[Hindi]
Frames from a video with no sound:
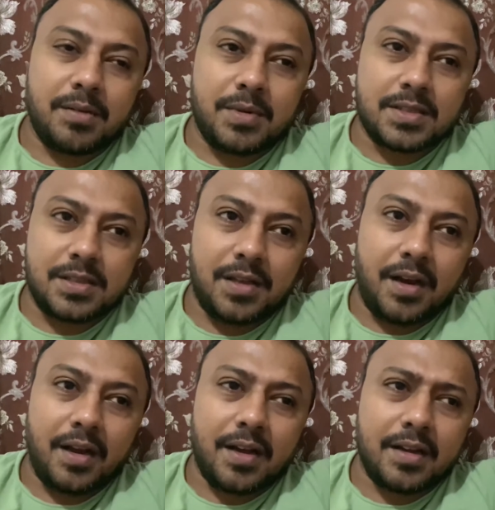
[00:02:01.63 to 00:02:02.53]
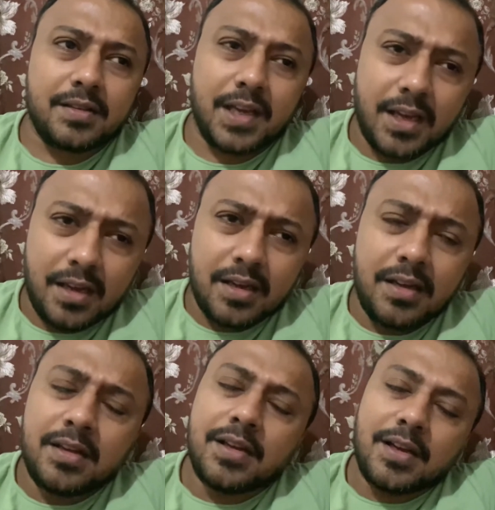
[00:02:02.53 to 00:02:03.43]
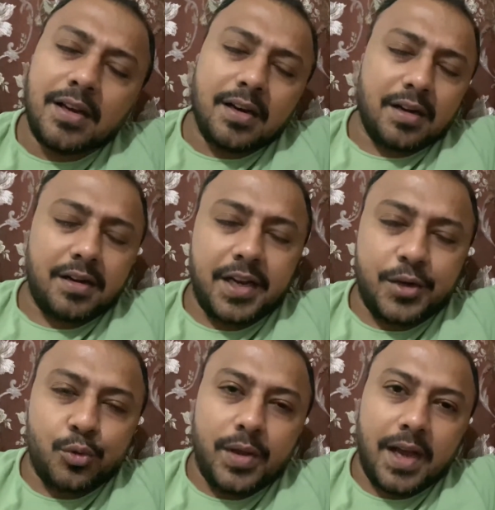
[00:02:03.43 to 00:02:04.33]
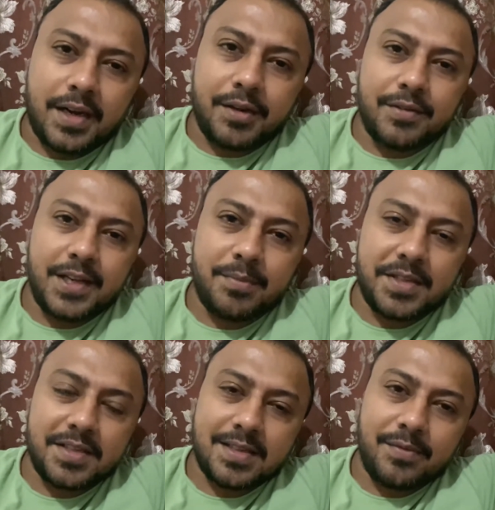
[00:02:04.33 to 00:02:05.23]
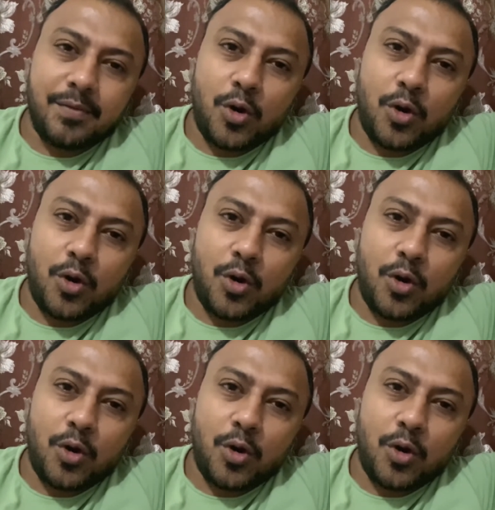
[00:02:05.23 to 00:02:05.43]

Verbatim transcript: मकसद रहेगा एंड देखेंगे डे टू डे एक्टिविटी में जैसा भी